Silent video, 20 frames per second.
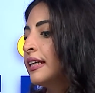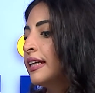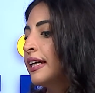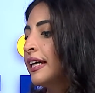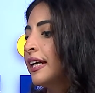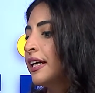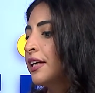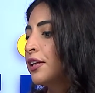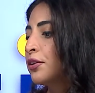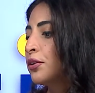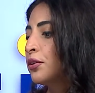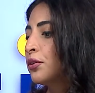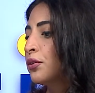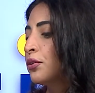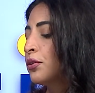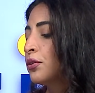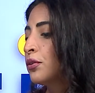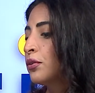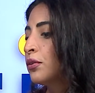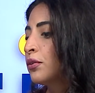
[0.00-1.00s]
et,
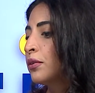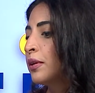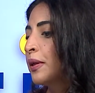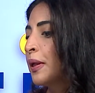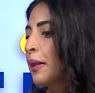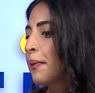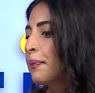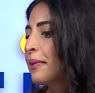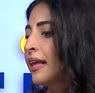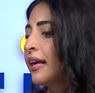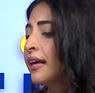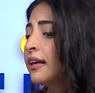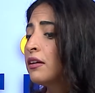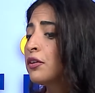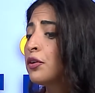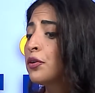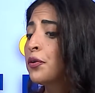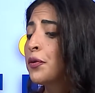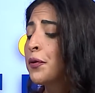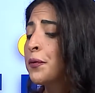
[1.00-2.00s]

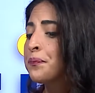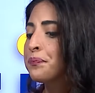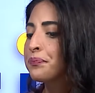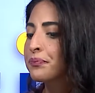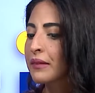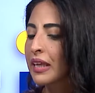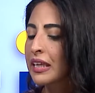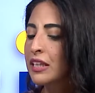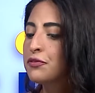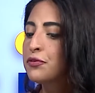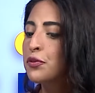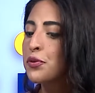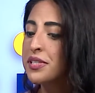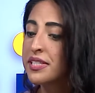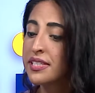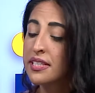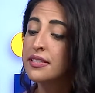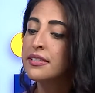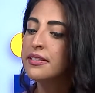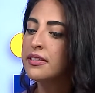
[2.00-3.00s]
il faut
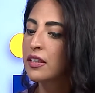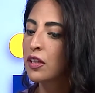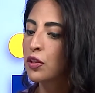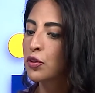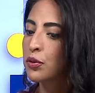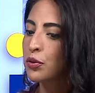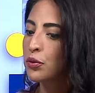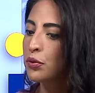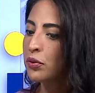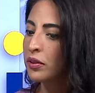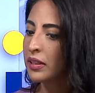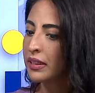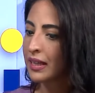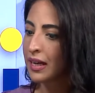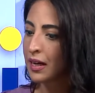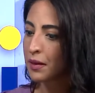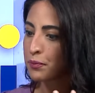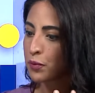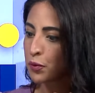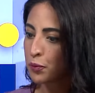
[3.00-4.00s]
aussi dire que
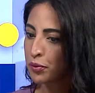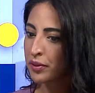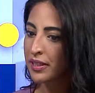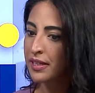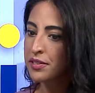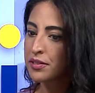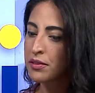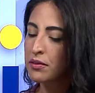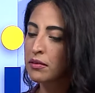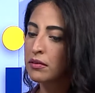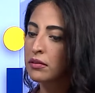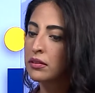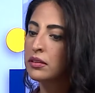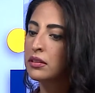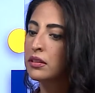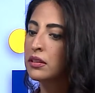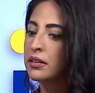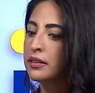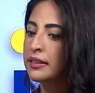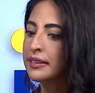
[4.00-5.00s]
la population
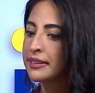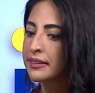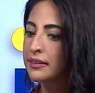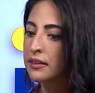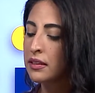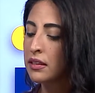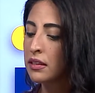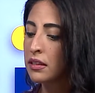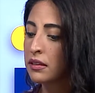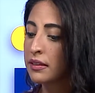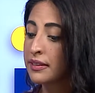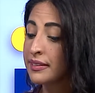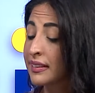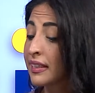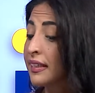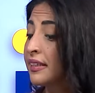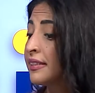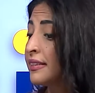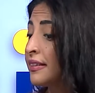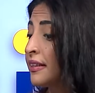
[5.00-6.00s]

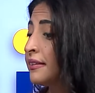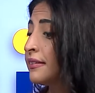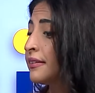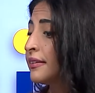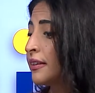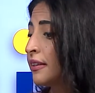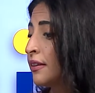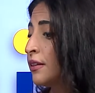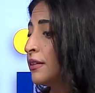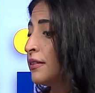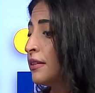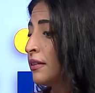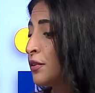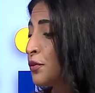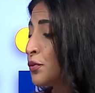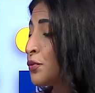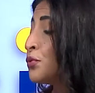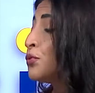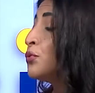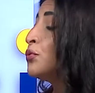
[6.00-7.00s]
israélienne qui est
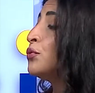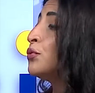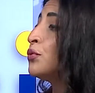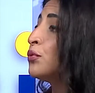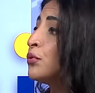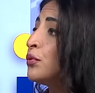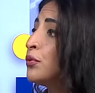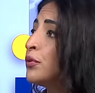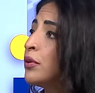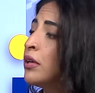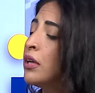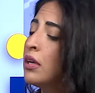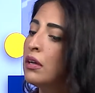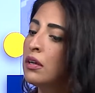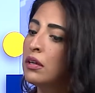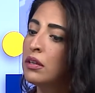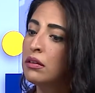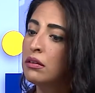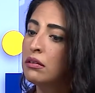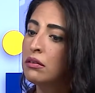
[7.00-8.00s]
issue de
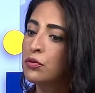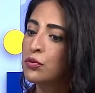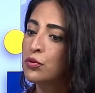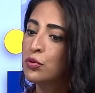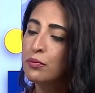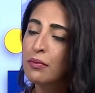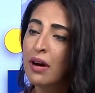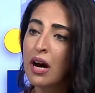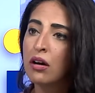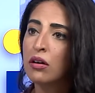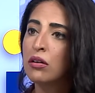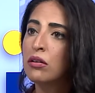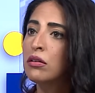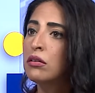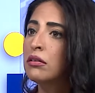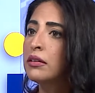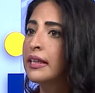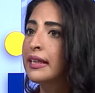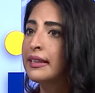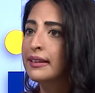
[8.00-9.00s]
du
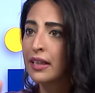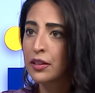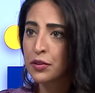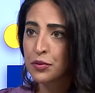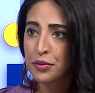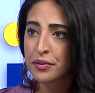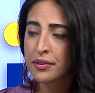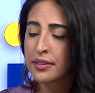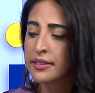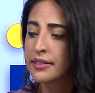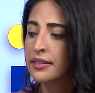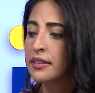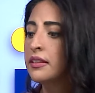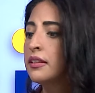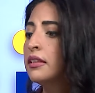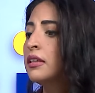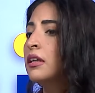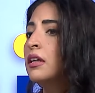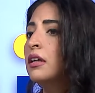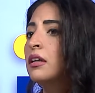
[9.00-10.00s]
Maroc et de la mm.
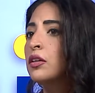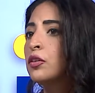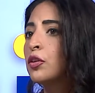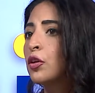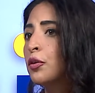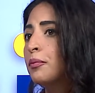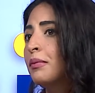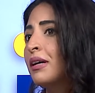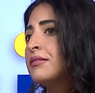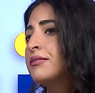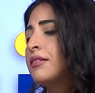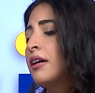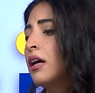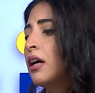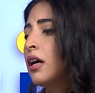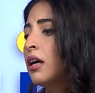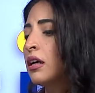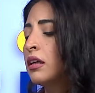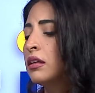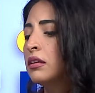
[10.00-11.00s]
Tunisie, comme
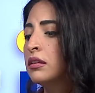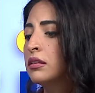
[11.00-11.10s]
Ava